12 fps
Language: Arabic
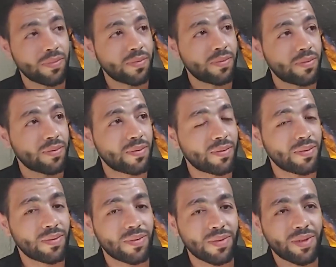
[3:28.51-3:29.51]
على جو خيمه
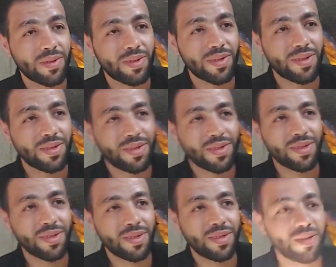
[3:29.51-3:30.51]
شلون جو الخيمه عليك
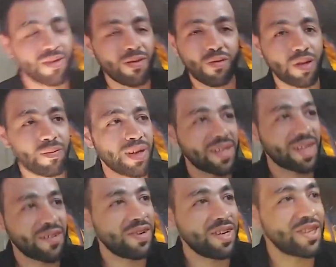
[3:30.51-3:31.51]
اختلف والله ما
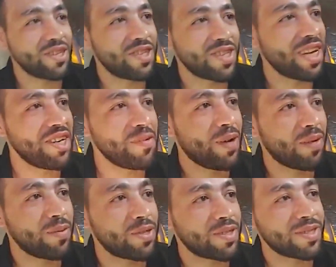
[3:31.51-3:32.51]
اختلف علي شيء كاني
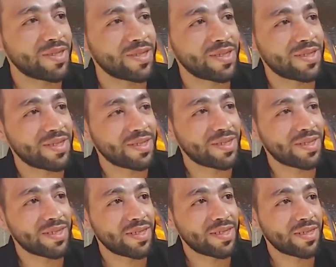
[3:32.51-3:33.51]
بحبس
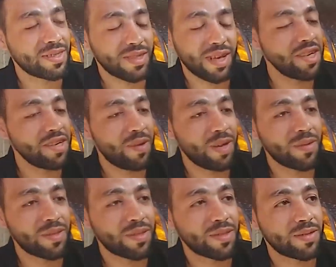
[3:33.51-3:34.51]
كانك بحبس كاني
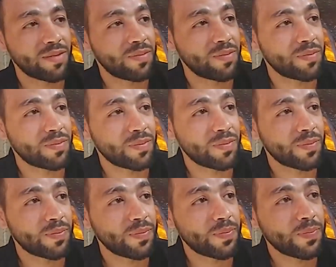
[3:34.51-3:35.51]
بحبس
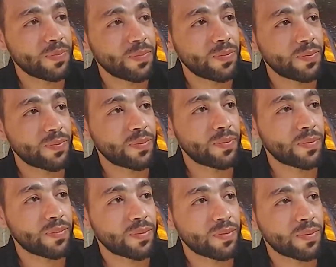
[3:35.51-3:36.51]
شلون الجو
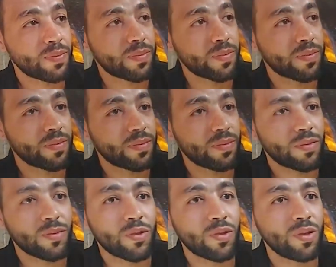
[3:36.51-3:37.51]
بالليل بالنهار؟
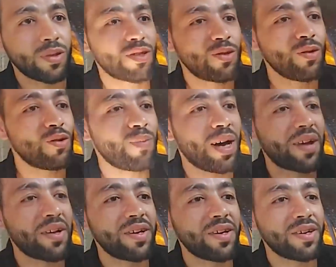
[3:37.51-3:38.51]
شوب
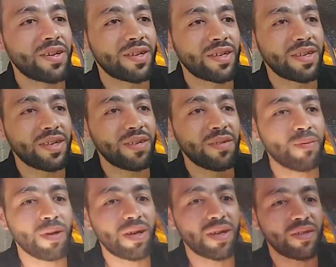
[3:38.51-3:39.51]
حريق
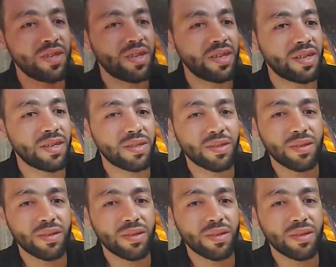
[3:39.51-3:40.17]
يعني ما دين